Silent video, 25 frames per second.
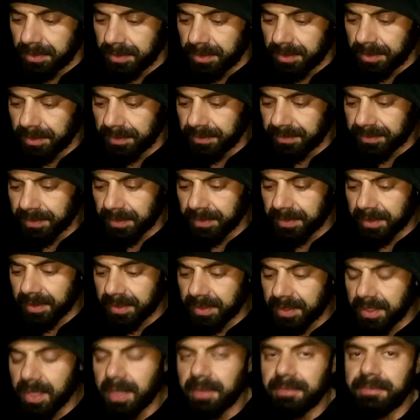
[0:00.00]
insanlar
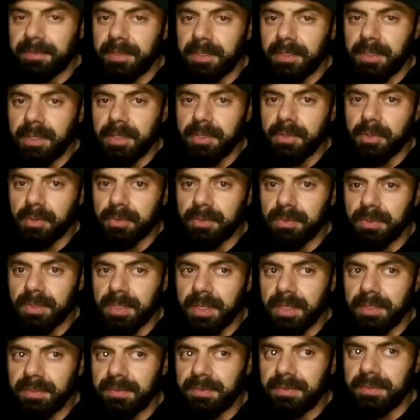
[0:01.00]
kıyafetleri yoktur
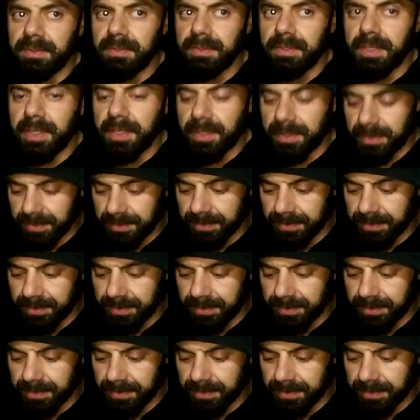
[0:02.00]
giysinler.